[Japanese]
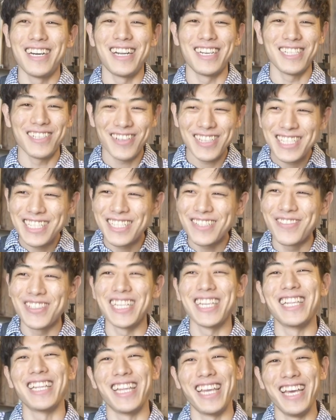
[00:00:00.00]
うございます」み
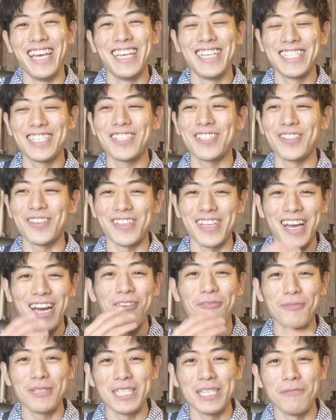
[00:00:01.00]
たいなね、ちょっと
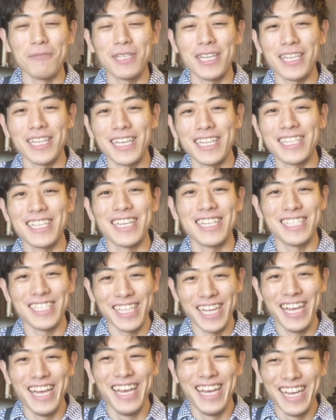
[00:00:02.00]
顔見知りみたいになったりし
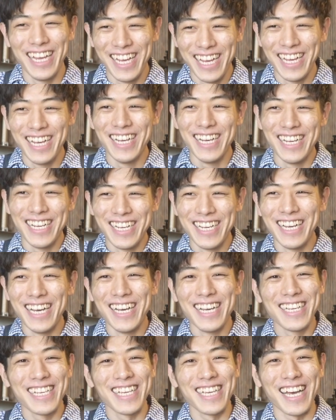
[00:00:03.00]
て
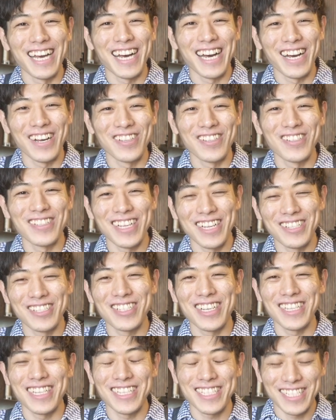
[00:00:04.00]
いやー楽し
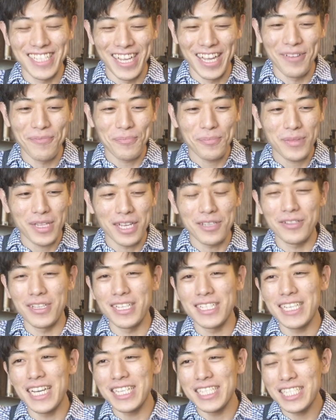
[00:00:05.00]
かったですね。あとね
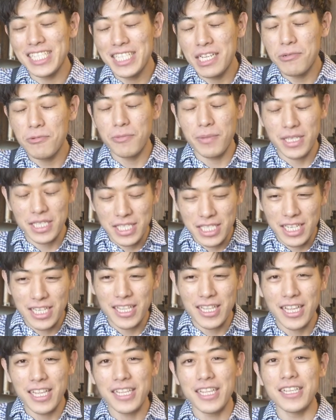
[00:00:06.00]
差し入れもめっちゃい
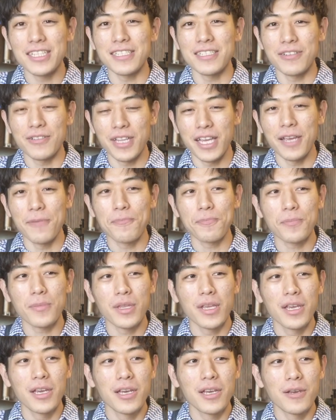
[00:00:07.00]
ただいたんですよね。
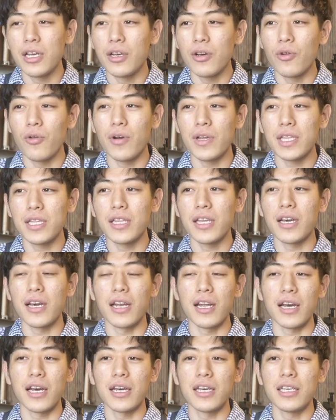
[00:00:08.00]
終わってか
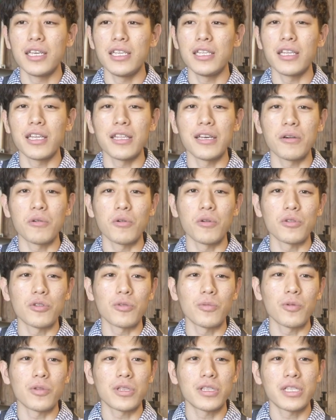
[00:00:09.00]
らいただこう
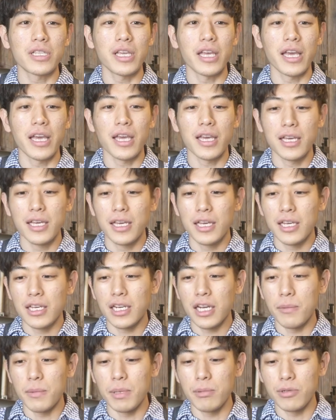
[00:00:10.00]
と思って
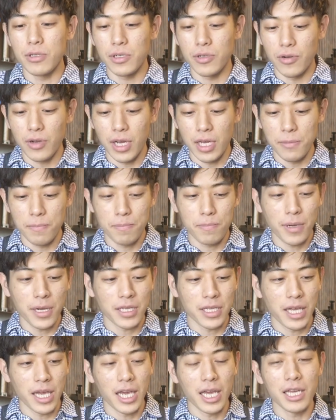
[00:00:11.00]
紙袋がいっぱ
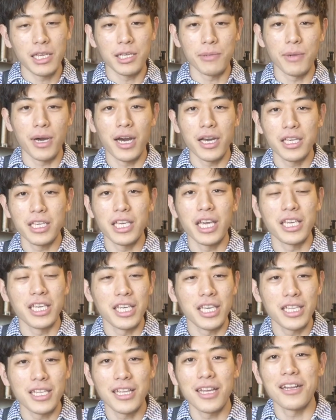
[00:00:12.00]
いね今家に
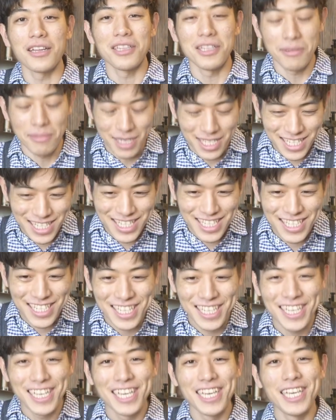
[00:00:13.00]
並んでます。
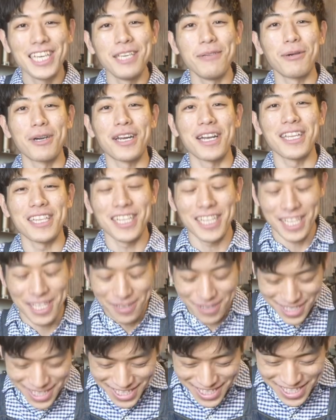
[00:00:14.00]
今からいただき
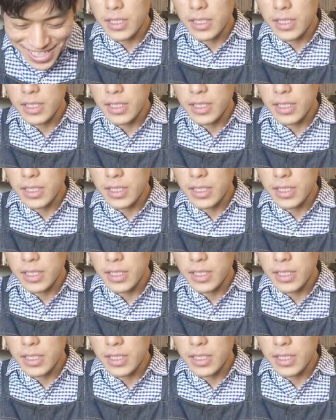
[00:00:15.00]
ます。